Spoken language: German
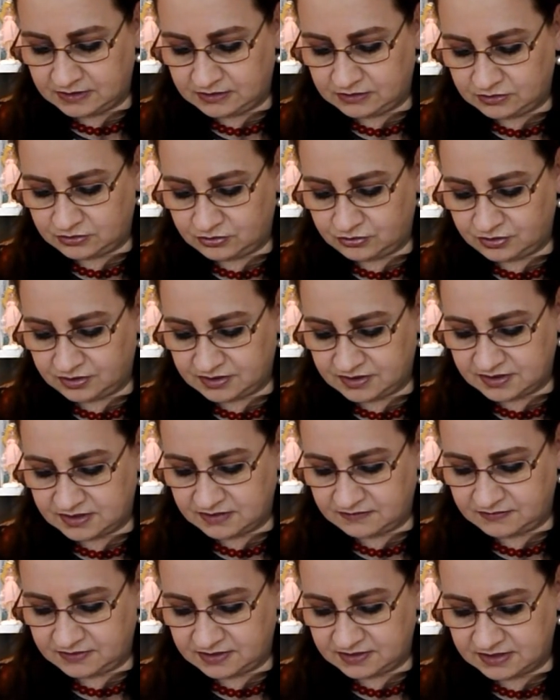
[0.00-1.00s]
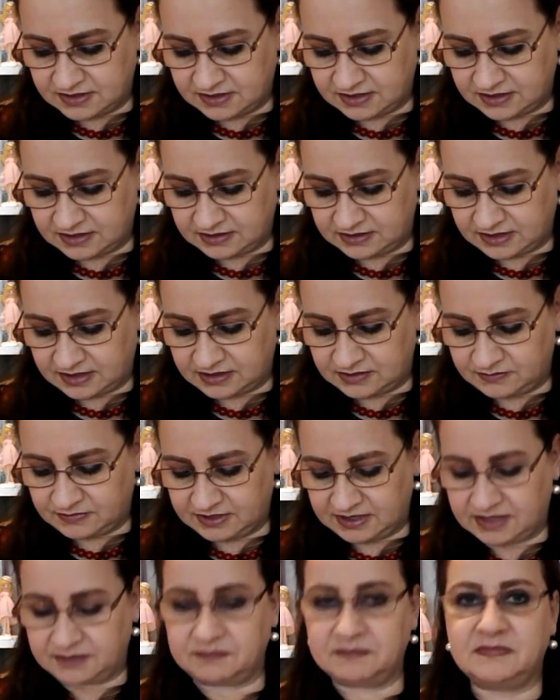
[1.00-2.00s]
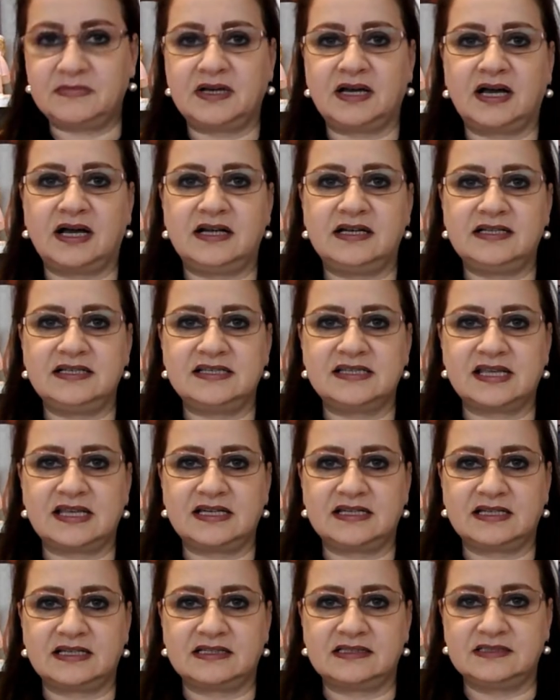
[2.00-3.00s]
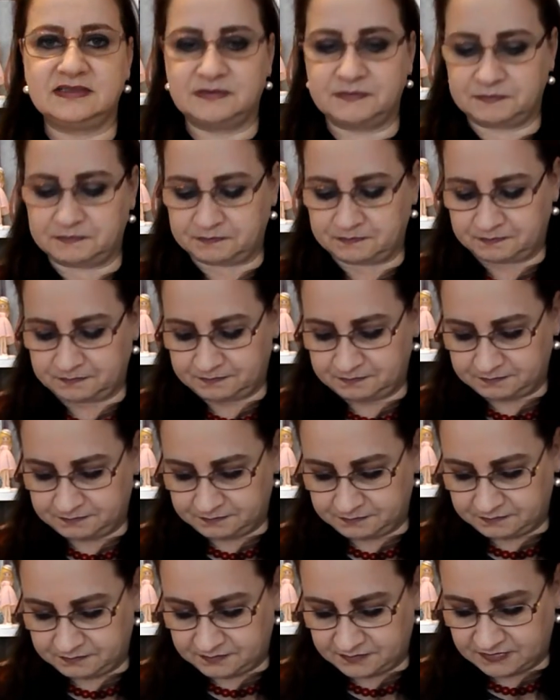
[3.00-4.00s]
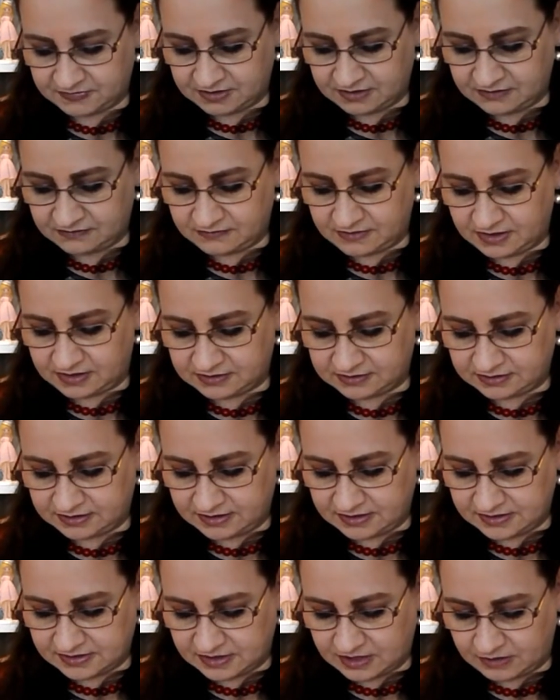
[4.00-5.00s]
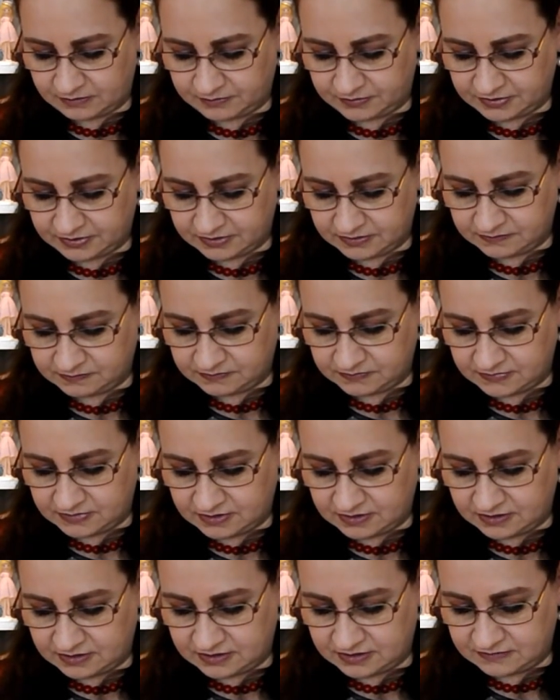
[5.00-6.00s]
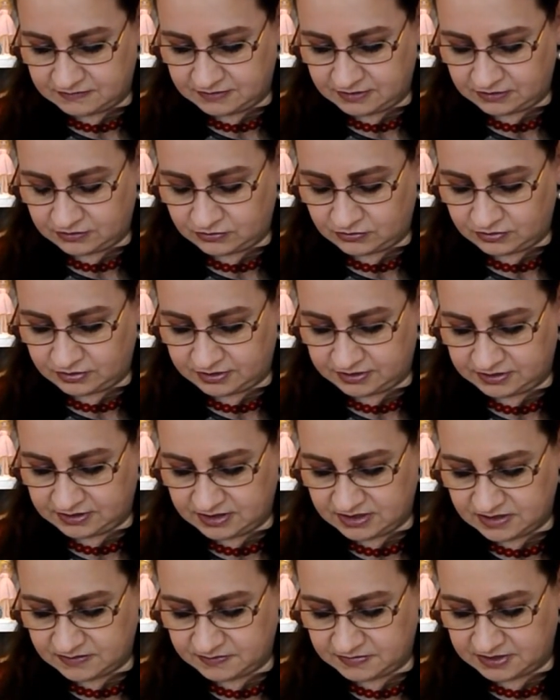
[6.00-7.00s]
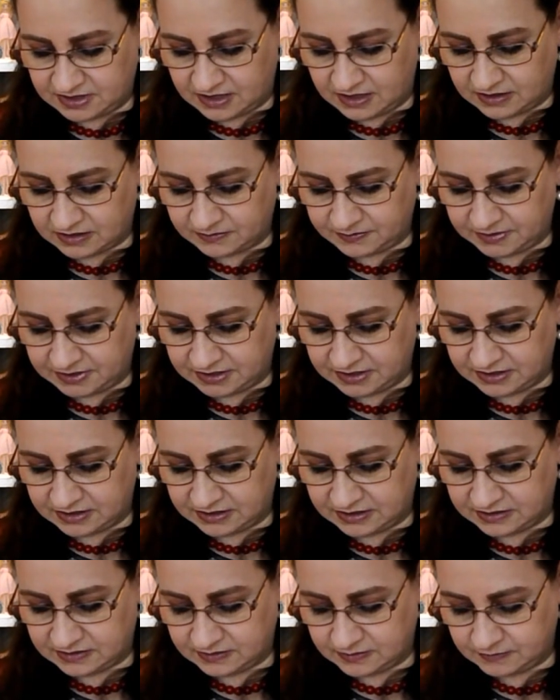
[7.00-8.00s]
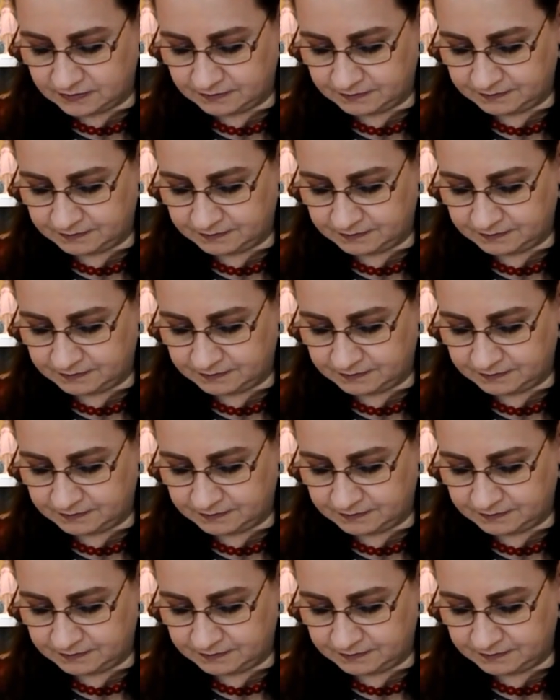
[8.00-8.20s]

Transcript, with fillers: In Kürze wird sich in deinem Leben alles ändern. Warte es ab. Es wird noch in diesem Jahr beginnen.